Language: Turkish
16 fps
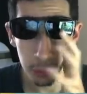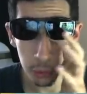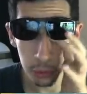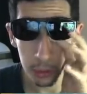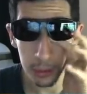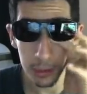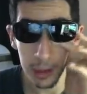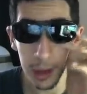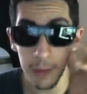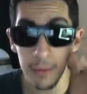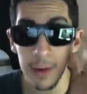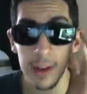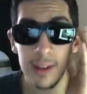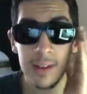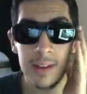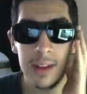Çünkü daha
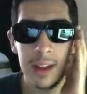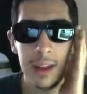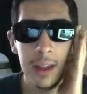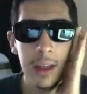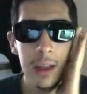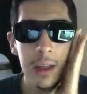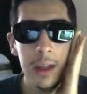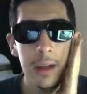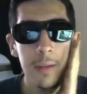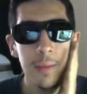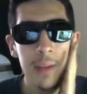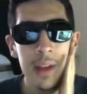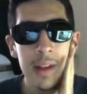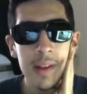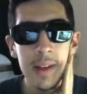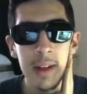fazlası
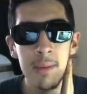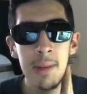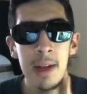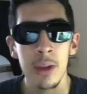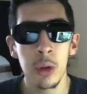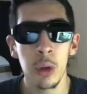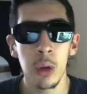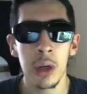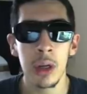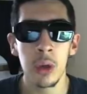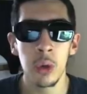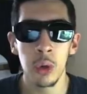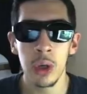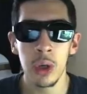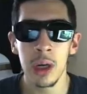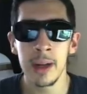insanı mental olarak
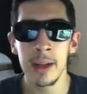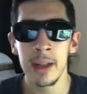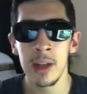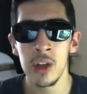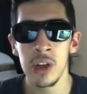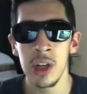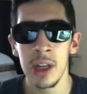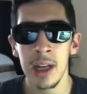yoruyor arkadaşlar.